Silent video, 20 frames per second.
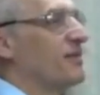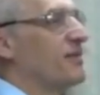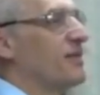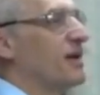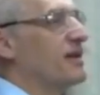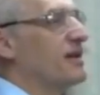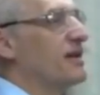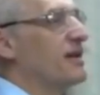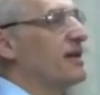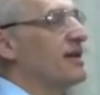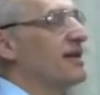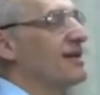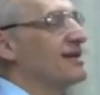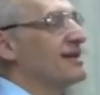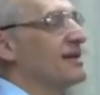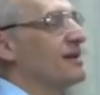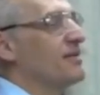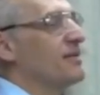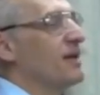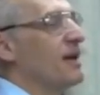Понимаете,
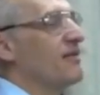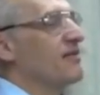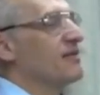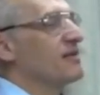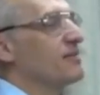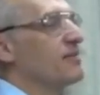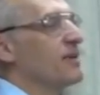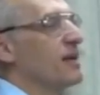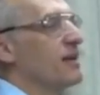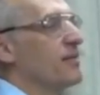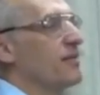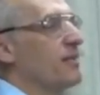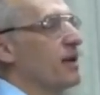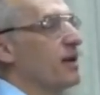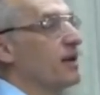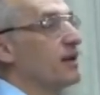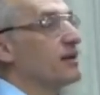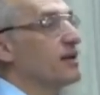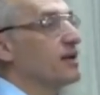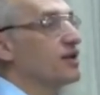если бы я
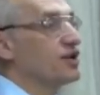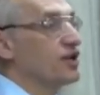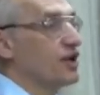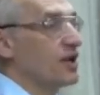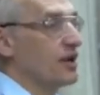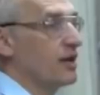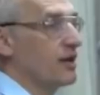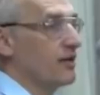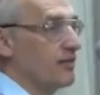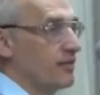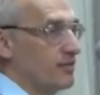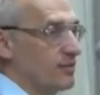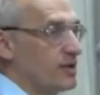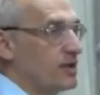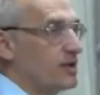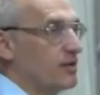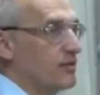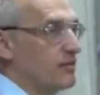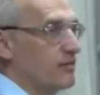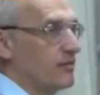воспринимал отношения
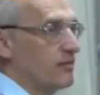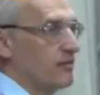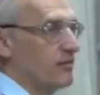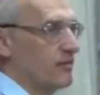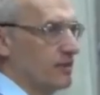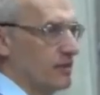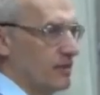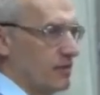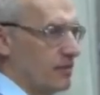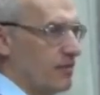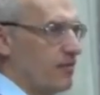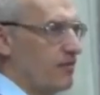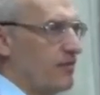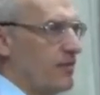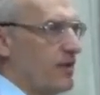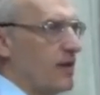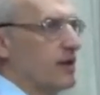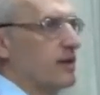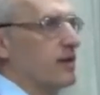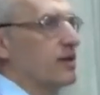вообще, вот,
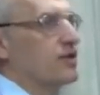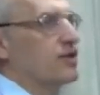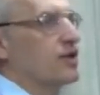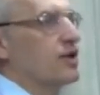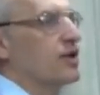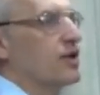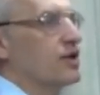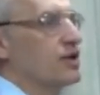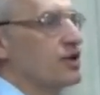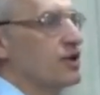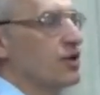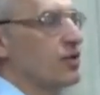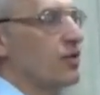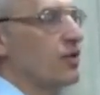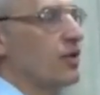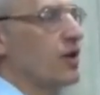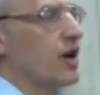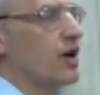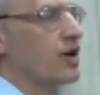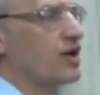любви отношения с
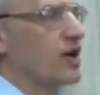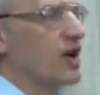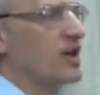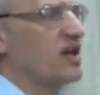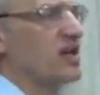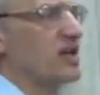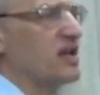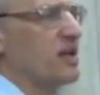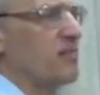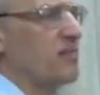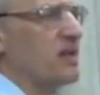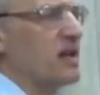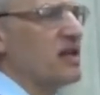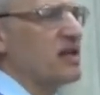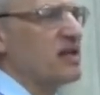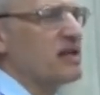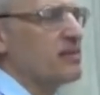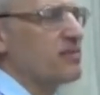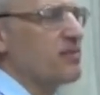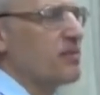женой, как какие-то
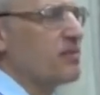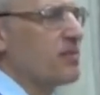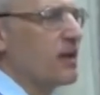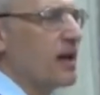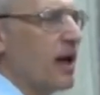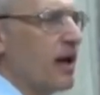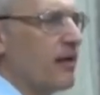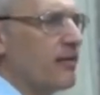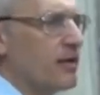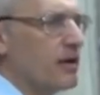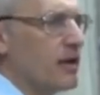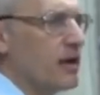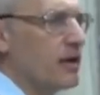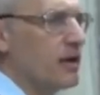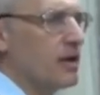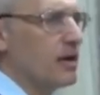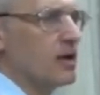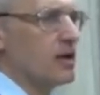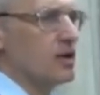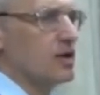принципы, правила,
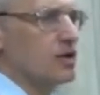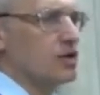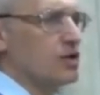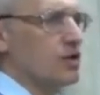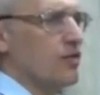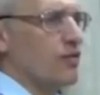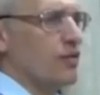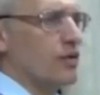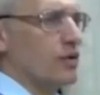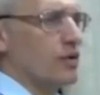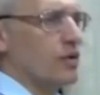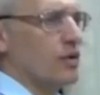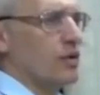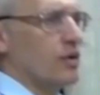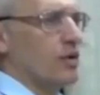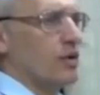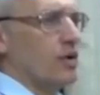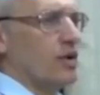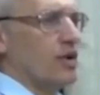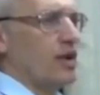что вот
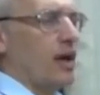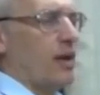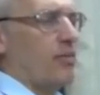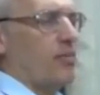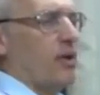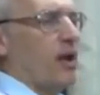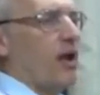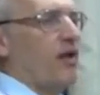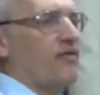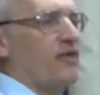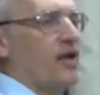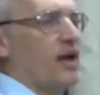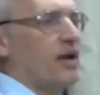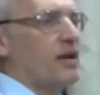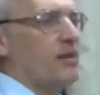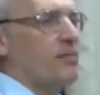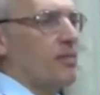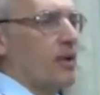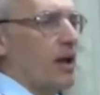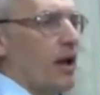я прав, я
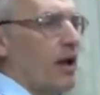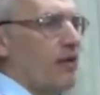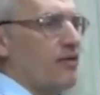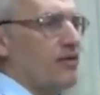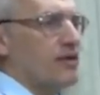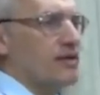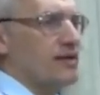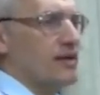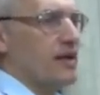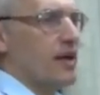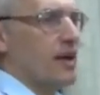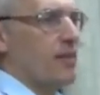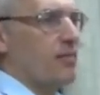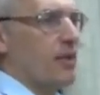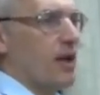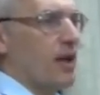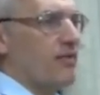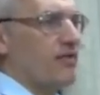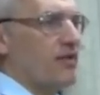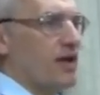не прав, если я
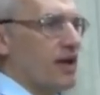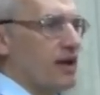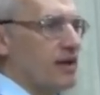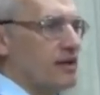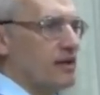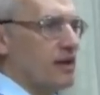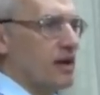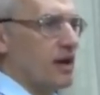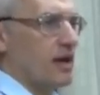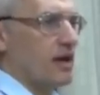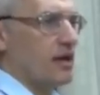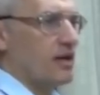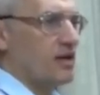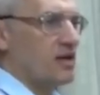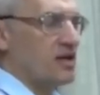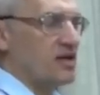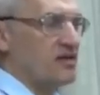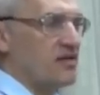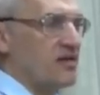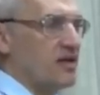прав, я, я
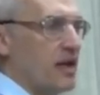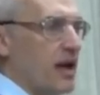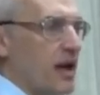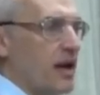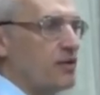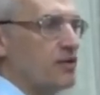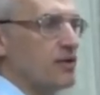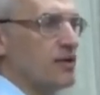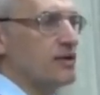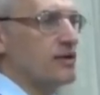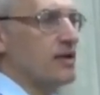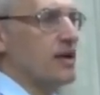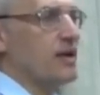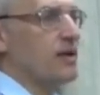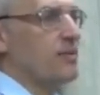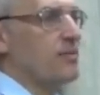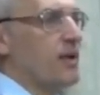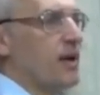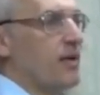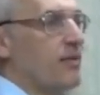не извиняюсь, если я
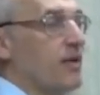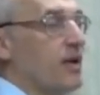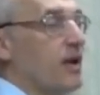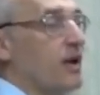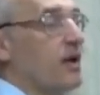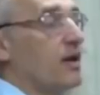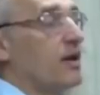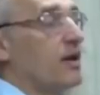не прав,